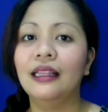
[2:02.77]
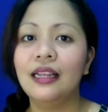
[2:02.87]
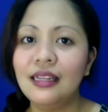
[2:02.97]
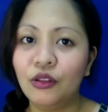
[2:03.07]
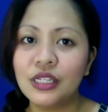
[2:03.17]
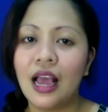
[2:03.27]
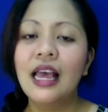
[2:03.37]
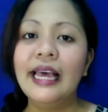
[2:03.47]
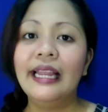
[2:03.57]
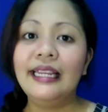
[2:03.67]
natin dito sa
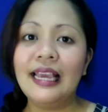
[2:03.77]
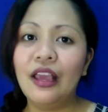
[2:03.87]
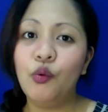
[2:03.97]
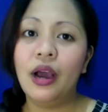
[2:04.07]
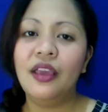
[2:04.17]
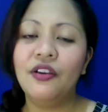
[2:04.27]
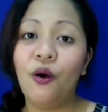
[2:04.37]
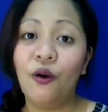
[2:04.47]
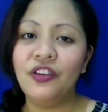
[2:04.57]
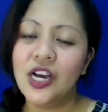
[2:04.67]
DIY
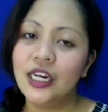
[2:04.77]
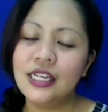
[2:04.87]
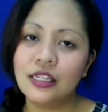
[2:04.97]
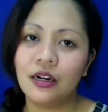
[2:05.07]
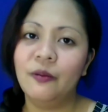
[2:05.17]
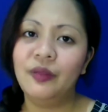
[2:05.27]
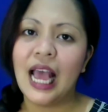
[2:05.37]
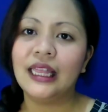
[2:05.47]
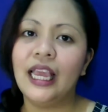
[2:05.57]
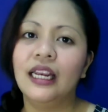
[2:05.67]
coffee honey scrub
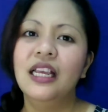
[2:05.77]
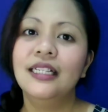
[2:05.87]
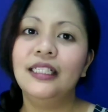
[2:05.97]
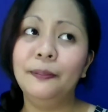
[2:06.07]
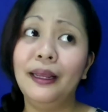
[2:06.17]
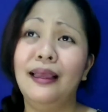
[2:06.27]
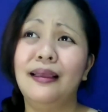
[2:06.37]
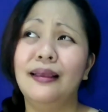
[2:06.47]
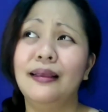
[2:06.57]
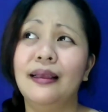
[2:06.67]
natin. Syempre,
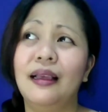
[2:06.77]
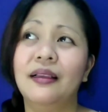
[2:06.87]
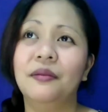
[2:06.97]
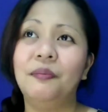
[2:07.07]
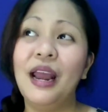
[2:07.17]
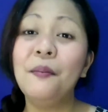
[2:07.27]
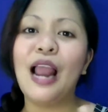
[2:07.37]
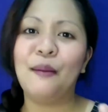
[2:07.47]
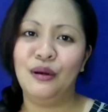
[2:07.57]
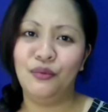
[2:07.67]
para
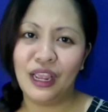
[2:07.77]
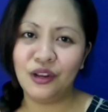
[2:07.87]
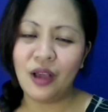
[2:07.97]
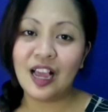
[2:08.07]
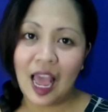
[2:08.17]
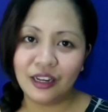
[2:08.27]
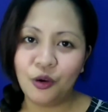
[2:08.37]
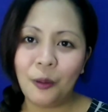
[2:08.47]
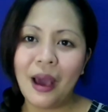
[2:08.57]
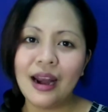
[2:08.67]
malaman mo rin agad
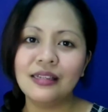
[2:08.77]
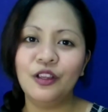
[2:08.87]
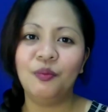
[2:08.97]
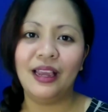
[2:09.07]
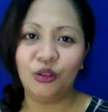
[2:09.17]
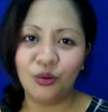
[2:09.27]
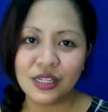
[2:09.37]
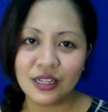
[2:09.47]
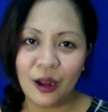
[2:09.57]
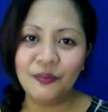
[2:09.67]
kung para sa'yo ba itong
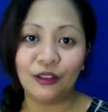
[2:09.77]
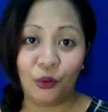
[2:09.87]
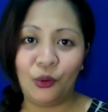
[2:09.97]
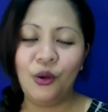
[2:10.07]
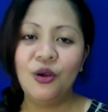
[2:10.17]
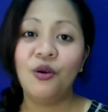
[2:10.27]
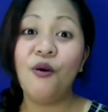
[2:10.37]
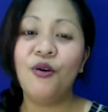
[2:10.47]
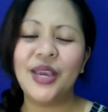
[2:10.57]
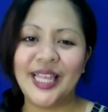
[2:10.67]
scrub na to
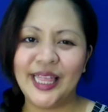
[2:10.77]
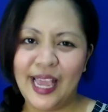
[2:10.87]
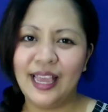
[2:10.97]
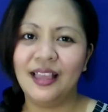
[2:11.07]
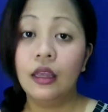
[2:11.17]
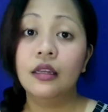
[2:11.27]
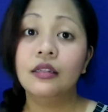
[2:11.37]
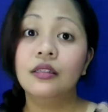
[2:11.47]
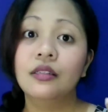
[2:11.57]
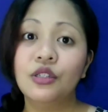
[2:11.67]
o hindi.
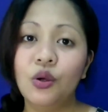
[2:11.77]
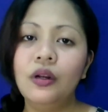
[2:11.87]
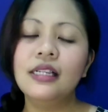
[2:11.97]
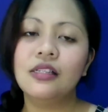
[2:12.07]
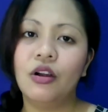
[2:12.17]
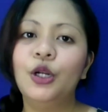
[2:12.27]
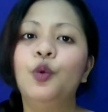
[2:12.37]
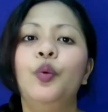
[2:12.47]
So, let's start